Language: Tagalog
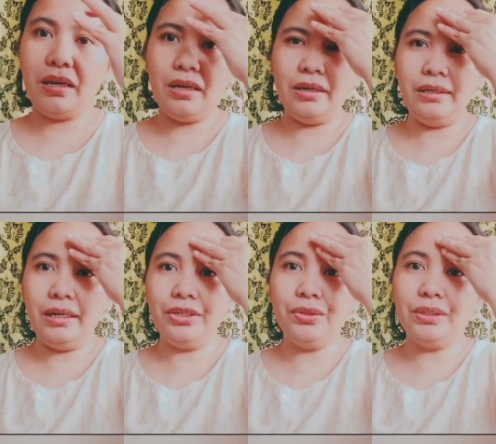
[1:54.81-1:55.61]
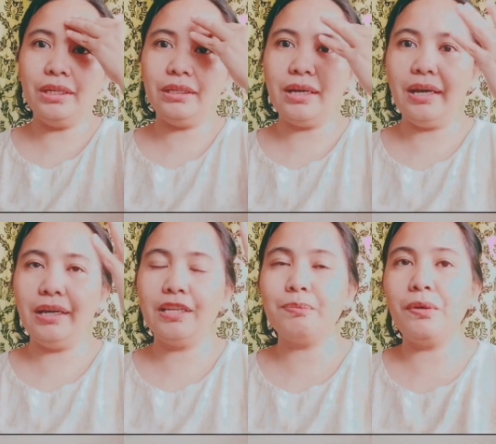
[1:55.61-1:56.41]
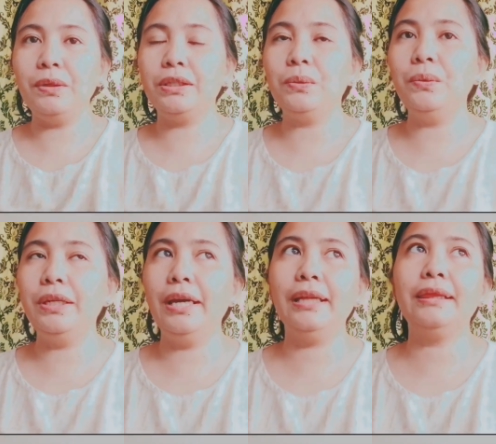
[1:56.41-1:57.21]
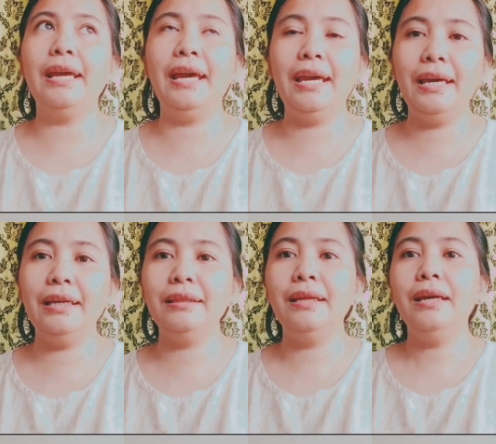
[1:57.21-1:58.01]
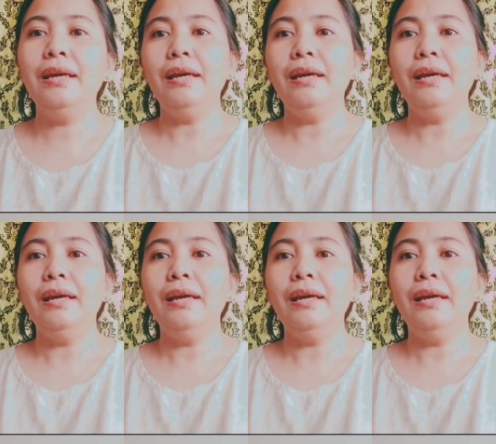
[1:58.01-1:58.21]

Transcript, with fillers: Kaya lang, yun nga guys, paulit-ulit and